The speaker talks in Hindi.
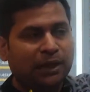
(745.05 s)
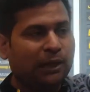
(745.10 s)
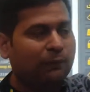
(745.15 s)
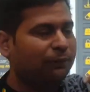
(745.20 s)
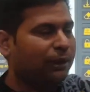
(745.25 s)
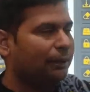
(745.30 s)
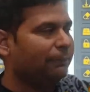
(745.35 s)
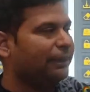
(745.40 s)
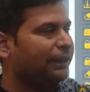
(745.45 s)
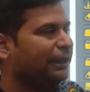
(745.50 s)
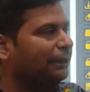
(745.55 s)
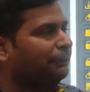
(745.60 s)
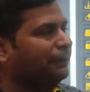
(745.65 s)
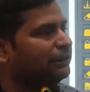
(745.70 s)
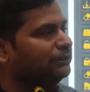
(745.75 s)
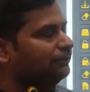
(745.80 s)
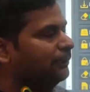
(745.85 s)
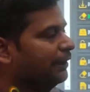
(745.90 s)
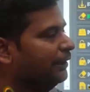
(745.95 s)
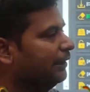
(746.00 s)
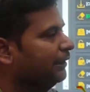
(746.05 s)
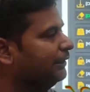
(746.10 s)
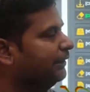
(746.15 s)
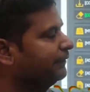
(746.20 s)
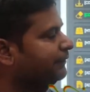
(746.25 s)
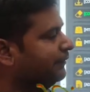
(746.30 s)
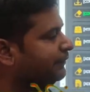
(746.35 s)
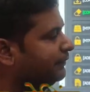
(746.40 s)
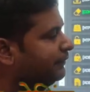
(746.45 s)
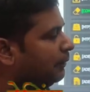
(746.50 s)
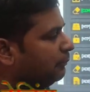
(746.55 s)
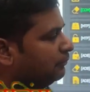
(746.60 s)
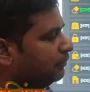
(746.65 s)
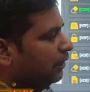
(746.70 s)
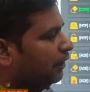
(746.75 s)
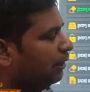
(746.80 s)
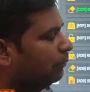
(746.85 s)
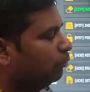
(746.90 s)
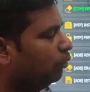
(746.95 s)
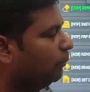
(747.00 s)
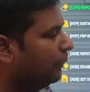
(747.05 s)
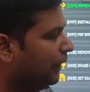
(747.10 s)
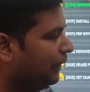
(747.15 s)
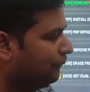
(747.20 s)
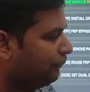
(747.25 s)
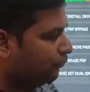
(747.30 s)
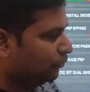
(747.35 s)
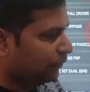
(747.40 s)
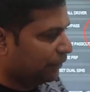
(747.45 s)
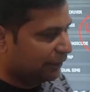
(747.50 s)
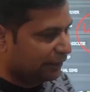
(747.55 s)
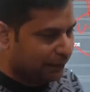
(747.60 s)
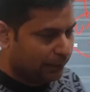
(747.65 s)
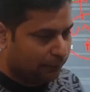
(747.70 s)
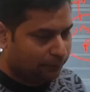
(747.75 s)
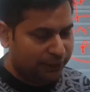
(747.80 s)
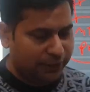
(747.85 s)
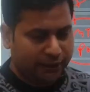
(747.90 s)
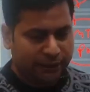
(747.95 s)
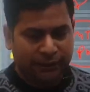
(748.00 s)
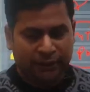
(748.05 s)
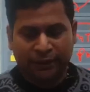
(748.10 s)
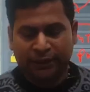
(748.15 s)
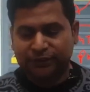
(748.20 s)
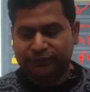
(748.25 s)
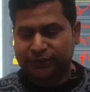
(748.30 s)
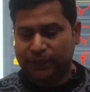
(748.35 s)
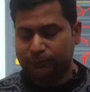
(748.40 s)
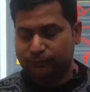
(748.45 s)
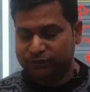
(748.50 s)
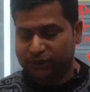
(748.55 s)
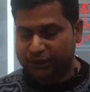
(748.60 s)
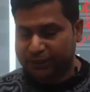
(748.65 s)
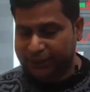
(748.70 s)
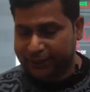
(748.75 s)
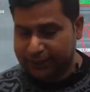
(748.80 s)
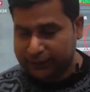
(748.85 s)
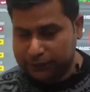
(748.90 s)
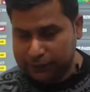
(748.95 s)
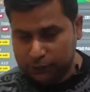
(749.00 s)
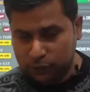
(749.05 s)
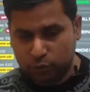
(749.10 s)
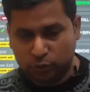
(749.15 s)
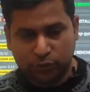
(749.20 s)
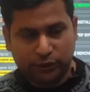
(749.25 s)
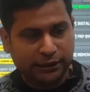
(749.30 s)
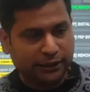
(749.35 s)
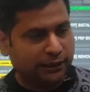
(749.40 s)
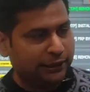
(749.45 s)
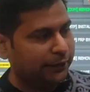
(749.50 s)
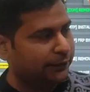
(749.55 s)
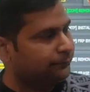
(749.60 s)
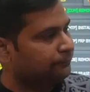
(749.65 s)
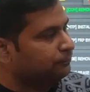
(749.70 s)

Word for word: अब हमारे पास मान लिया जैसे सैमसंग का मोबाइल फ़ोन आ गया आपका सैमसंग ए टेन हो गया